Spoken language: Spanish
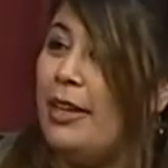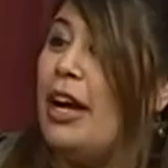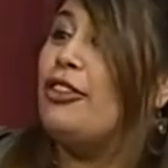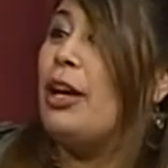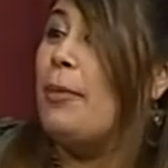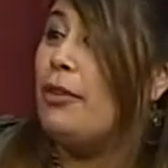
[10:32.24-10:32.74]
a
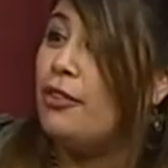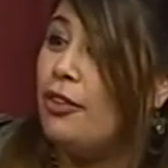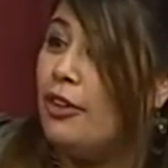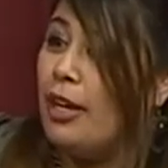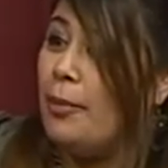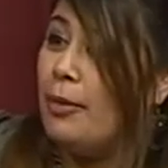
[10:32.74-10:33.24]
otras
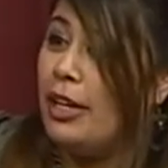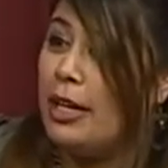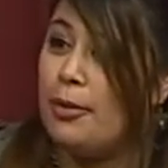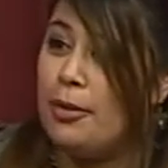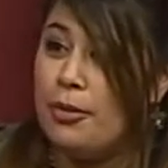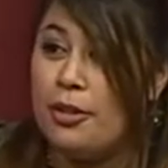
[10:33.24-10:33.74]
personas por ahí,
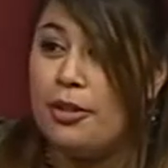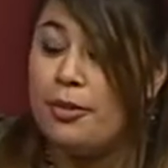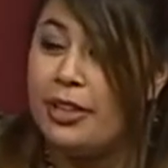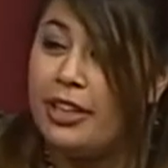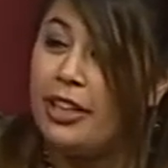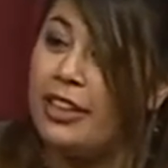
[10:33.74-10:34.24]
porque uno,
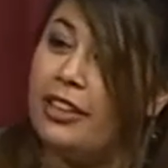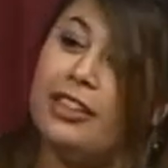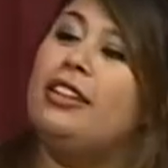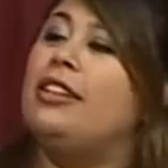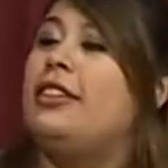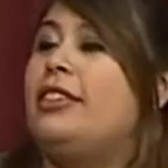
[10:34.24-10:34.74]
viste...
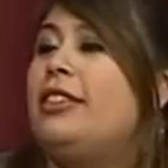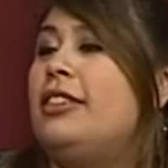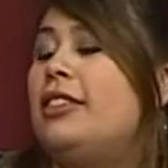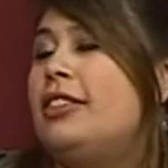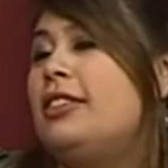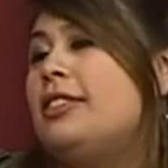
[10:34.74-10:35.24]

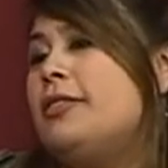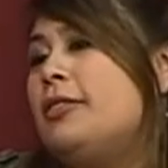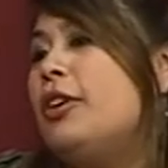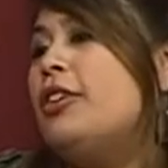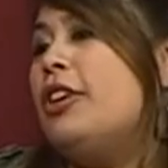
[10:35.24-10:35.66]
Yo que soy, yo